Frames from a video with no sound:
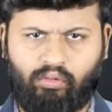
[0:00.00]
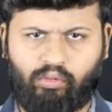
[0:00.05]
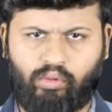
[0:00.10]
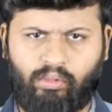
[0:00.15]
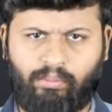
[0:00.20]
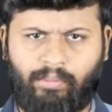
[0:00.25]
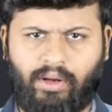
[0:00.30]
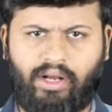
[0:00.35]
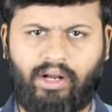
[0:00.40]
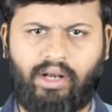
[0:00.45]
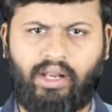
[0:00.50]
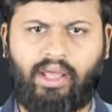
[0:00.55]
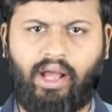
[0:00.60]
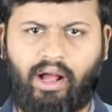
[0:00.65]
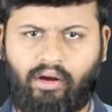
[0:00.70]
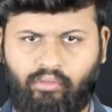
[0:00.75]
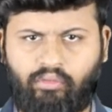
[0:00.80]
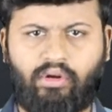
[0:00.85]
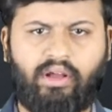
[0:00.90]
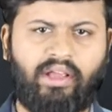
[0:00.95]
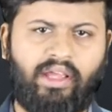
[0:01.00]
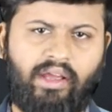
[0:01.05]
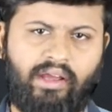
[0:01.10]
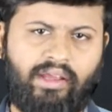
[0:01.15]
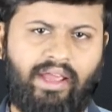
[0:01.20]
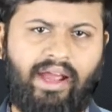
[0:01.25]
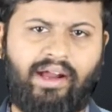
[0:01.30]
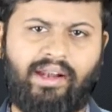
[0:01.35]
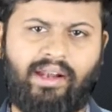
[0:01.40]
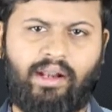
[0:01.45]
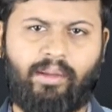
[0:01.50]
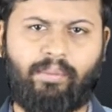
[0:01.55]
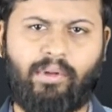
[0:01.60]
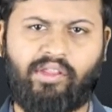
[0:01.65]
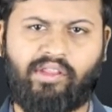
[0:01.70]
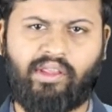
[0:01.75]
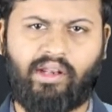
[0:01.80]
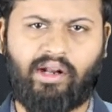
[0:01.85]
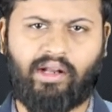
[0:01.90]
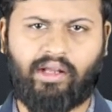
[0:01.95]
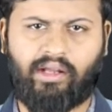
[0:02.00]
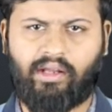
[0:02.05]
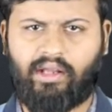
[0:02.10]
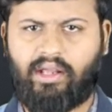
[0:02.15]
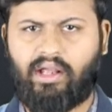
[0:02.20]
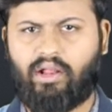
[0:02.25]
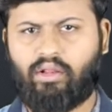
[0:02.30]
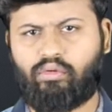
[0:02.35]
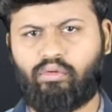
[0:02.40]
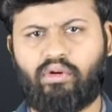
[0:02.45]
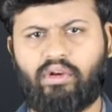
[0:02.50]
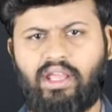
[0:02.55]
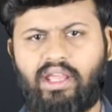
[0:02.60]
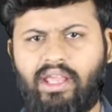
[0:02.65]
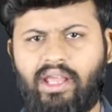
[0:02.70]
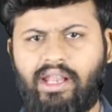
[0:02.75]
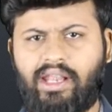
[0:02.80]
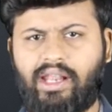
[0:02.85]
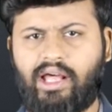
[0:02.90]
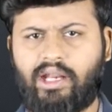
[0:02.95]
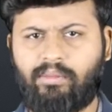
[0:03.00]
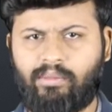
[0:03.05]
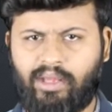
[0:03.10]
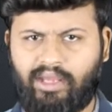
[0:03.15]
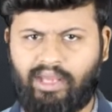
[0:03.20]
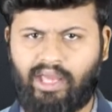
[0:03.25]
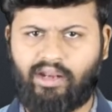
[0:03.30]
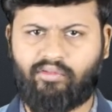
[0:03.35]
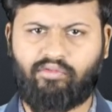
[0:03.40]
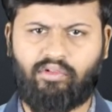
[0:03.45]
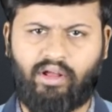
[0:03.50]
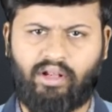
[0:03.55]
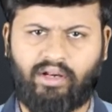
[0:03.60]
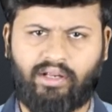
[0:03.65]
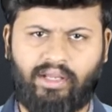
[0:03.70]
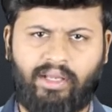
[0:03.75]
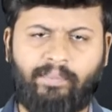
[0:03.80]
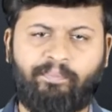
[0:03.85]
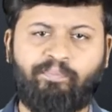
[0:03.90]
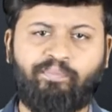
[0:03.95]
ஸோ மக்களே அவங்க கே கேங்லெல்லாம் பேசிக்கிறாங்க ஸோ நீங்கள் எல்லாருமே கேர்ஃபுல்லாக இருங்க